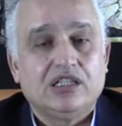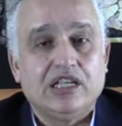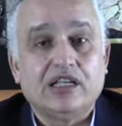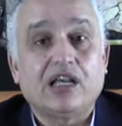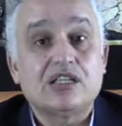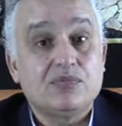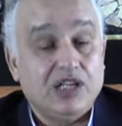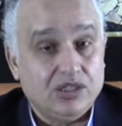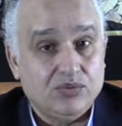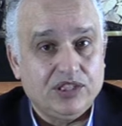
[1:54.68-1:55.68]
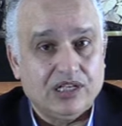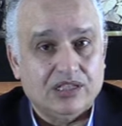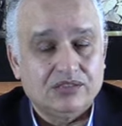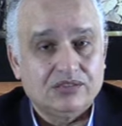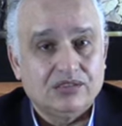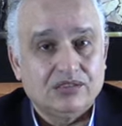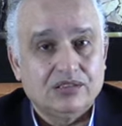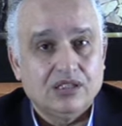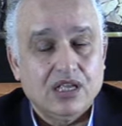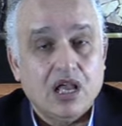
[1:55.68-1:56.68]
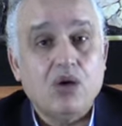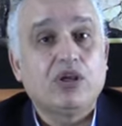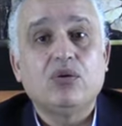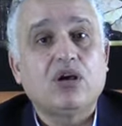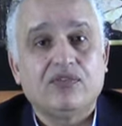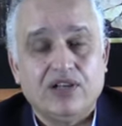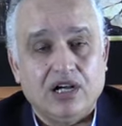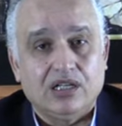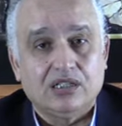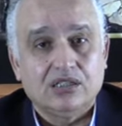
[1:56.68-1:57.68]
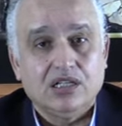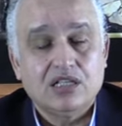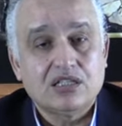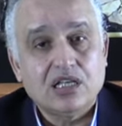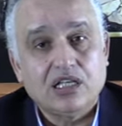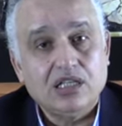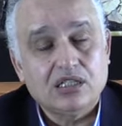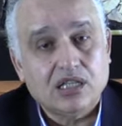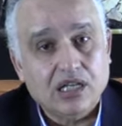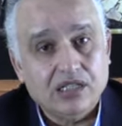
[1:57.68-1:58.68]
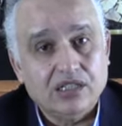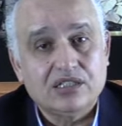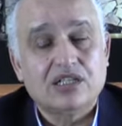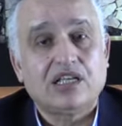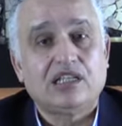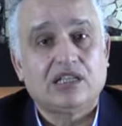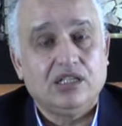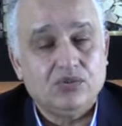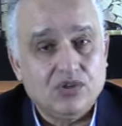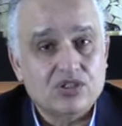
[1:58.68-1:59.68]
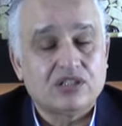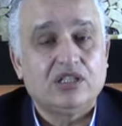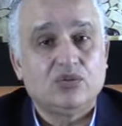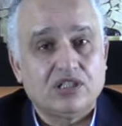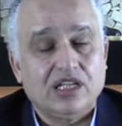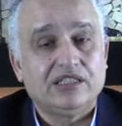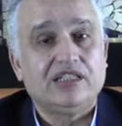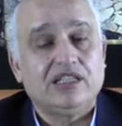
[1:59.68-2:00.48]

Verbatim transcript: كينقص من الادويه او كيوقفها حتى كيطلع حتى كيطلع الوزن طلع الكتله العضليه